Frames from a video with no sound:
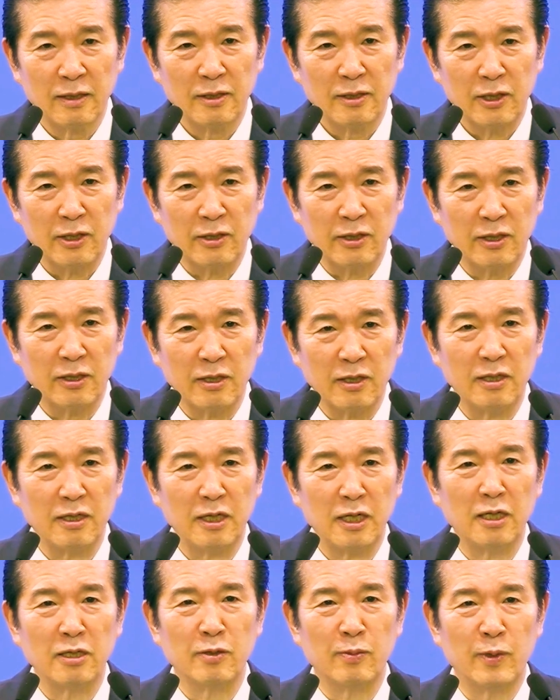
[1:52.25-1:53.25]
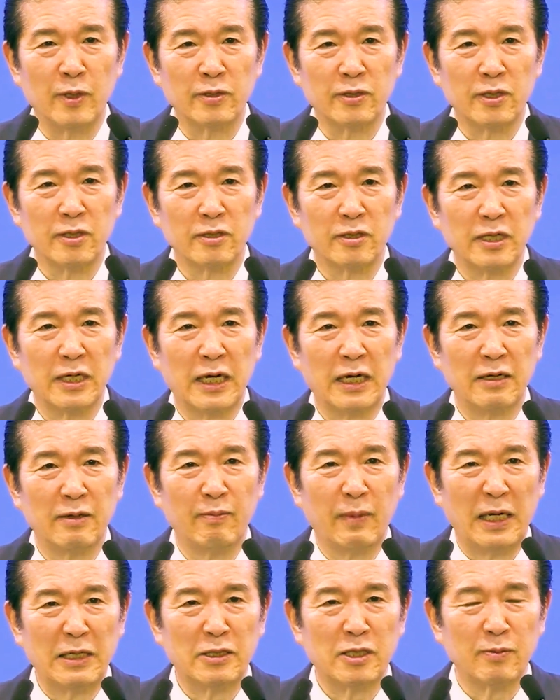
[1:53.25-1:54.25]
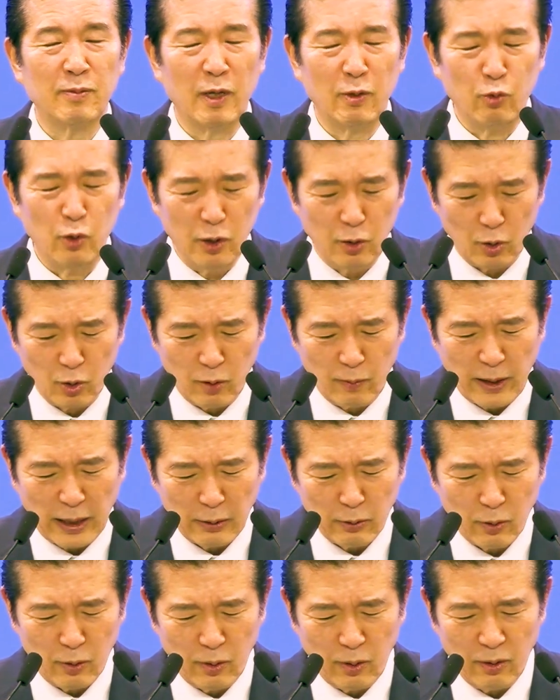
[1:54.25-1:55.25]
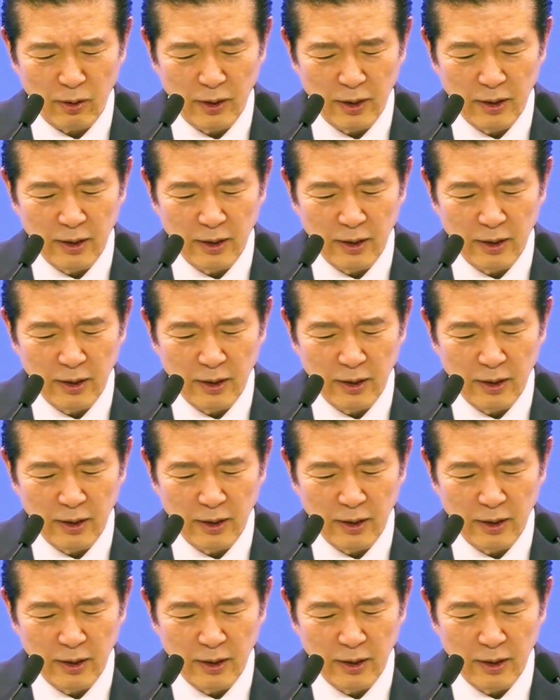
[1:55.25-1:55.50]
성경을 읽으면서 그 하나님 말씀의 위로를 받고